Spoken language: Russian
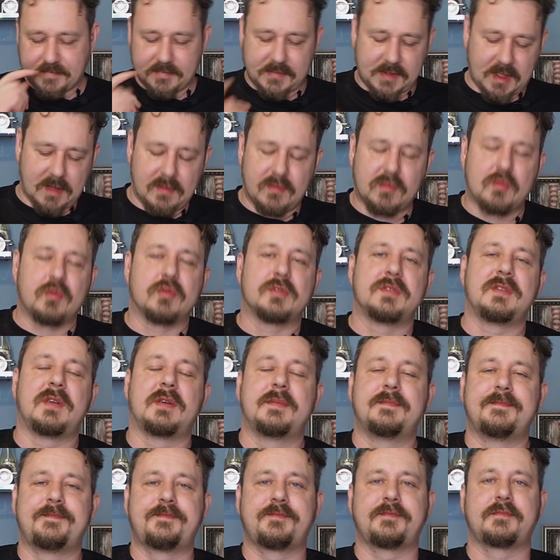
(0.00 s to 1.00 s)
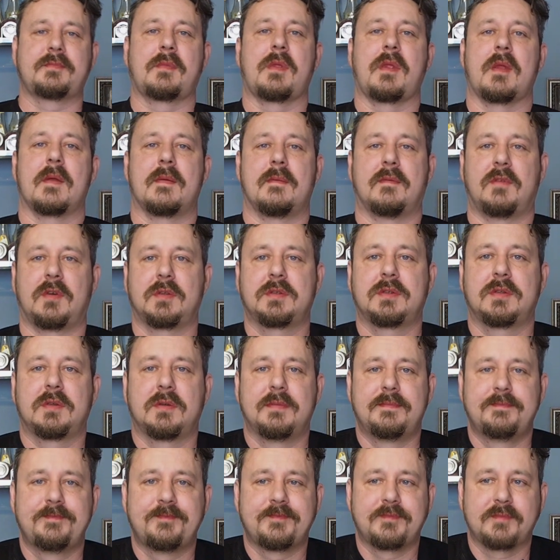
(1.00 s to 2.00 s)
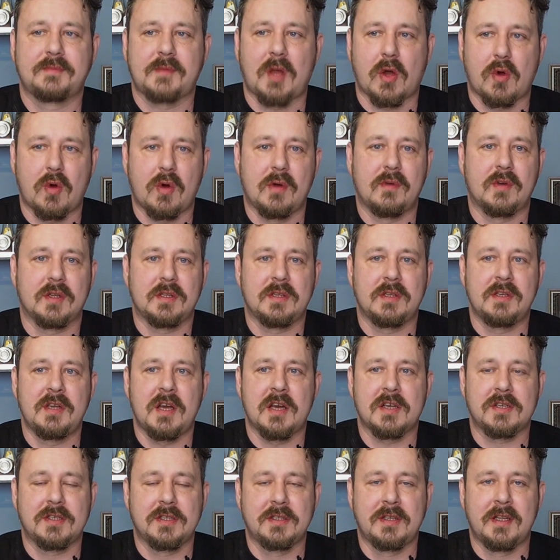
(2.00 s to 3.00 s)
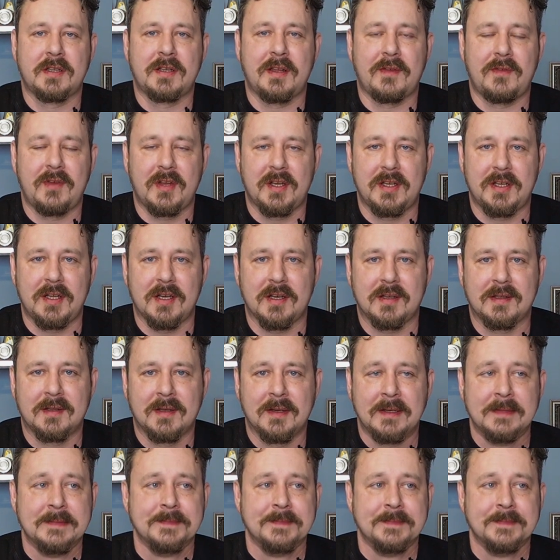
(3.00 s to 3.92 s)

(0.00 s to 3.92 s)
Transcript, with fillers: в целом вкусно. Вот такой вот неожиданный вердикт.